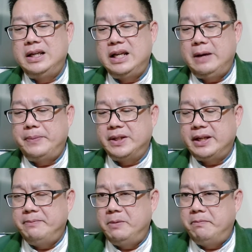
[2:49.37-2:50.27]
ia
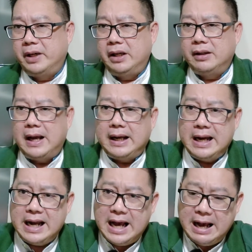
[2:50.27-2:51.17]
bisa
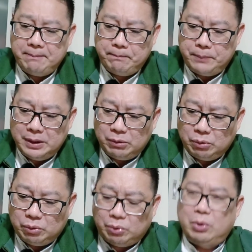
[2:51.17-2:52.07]
memerintahkan api
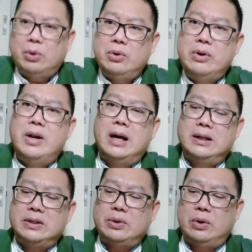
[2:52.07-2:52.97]
turun
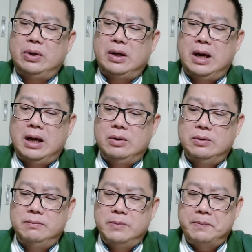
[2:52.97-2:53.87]
dari sorga
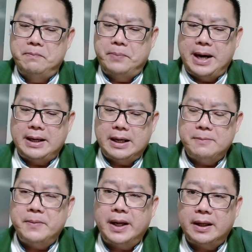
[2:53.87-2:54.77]

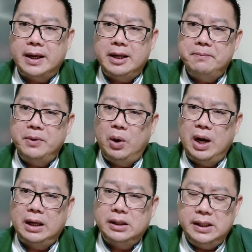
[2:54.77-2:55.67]
membakar mereka yang
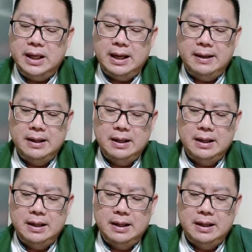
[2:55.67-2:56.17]
menolak dia.